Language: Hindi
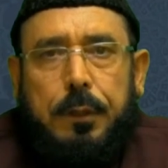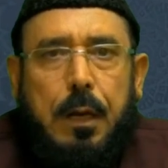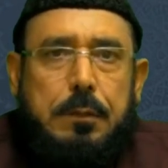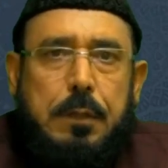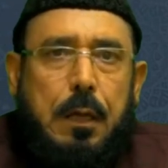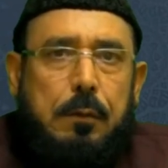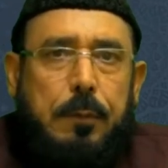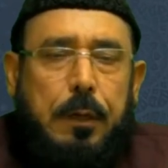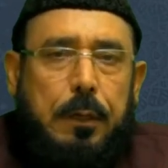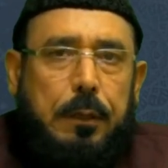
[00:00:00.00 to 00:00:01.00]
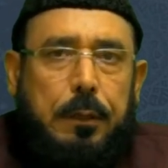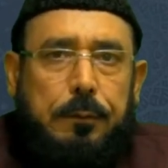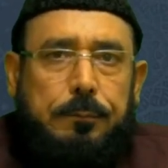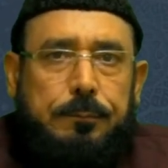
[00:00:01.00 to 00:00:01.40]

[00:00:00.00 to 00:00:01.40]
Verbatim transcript: तेरह साल मक्के के